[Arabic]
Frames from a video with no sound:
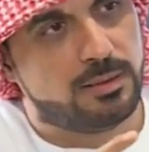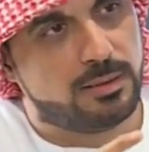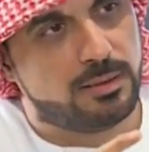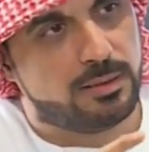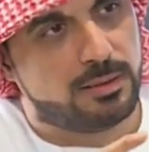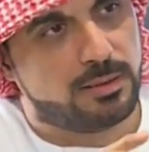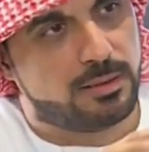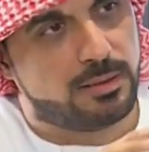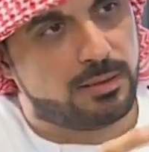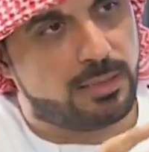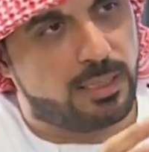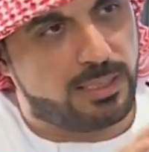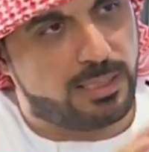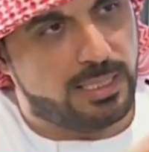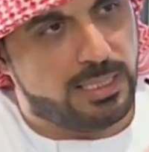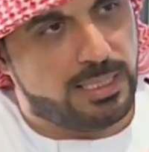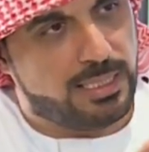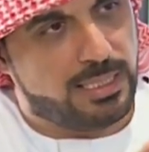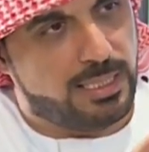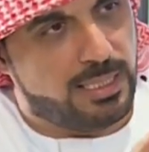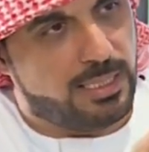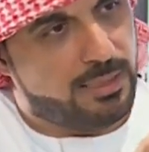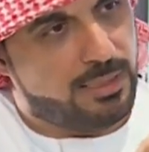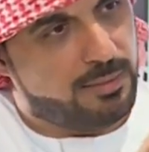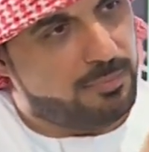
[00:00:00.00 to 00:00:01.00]

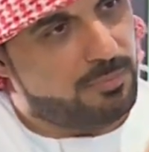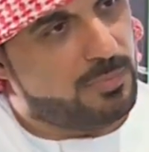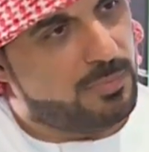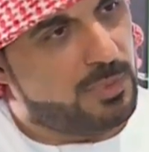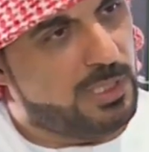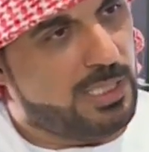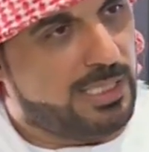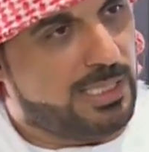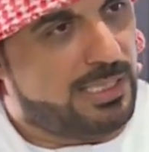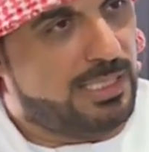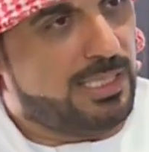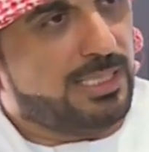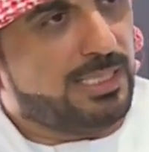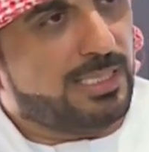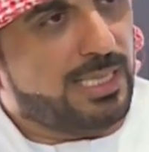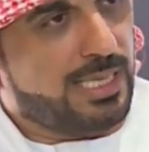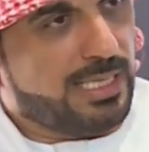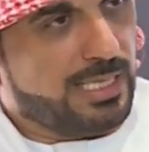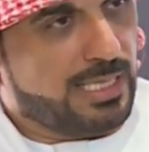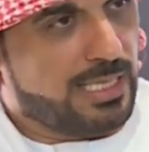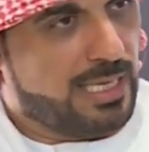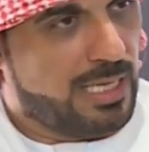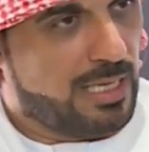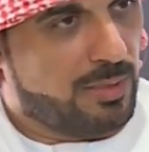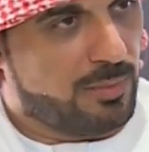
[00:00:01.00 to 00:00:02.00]
صديقة عزيزة
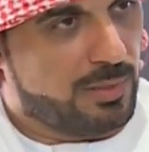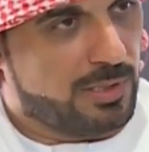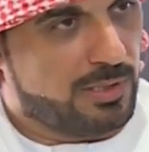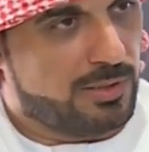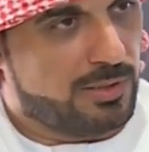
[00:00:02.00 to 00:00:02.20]
على قلبك